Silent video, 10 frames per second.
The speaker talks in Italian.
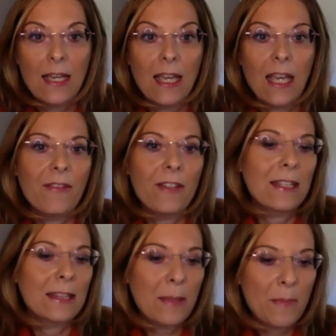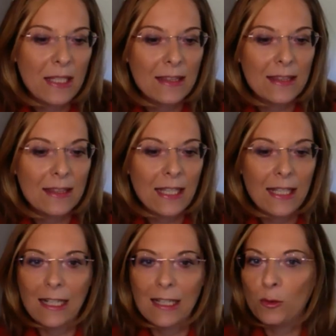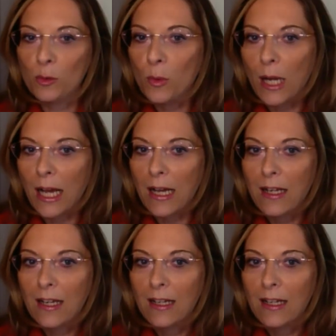evidentemente la natura